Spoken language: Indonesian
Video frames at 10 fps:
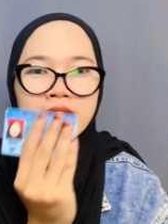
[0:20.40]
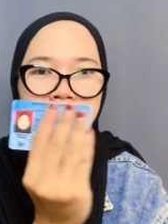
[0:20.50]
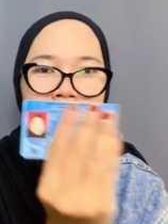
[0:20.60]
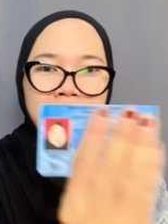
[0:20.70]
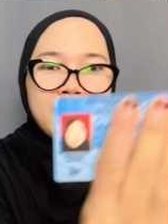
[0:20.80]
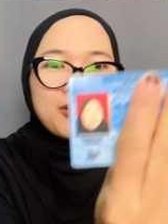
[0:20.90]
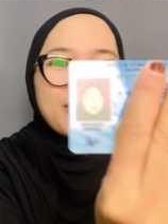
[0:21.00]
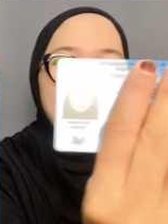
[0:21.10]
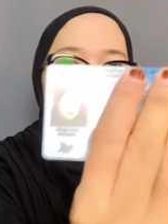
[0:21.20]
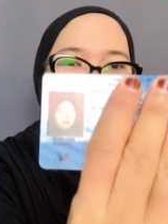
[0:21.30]
Nah, ini aku
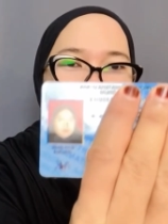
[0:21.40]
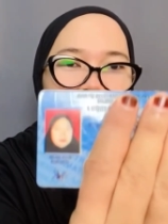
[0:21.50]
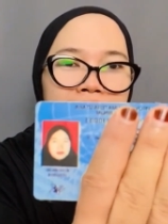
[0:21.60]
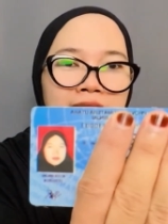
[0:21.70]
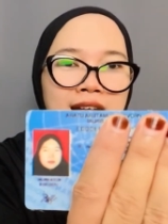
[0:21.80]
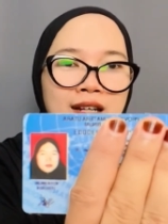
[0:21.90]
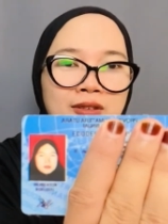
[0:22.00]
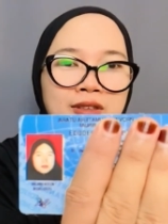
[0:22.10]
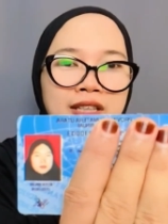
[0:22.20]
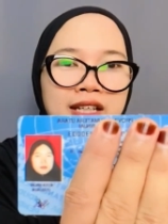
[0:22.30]
ganti sekarang
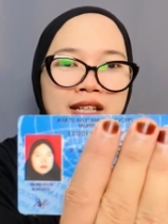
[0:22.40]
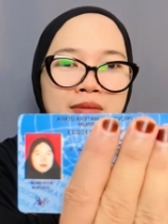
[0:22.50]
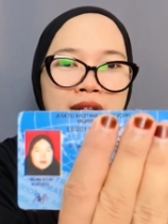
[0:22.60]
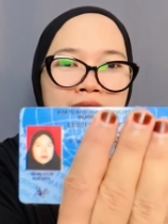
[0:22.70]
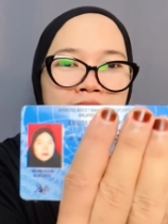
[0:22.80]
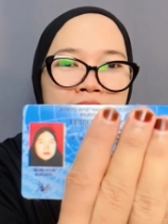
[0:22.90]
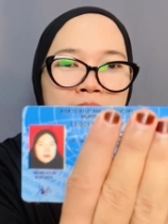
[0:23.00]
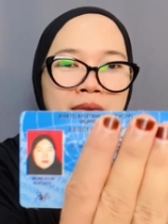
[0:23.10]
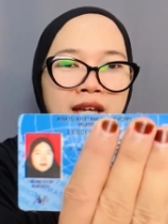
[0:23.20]
tuh jadinya berhijab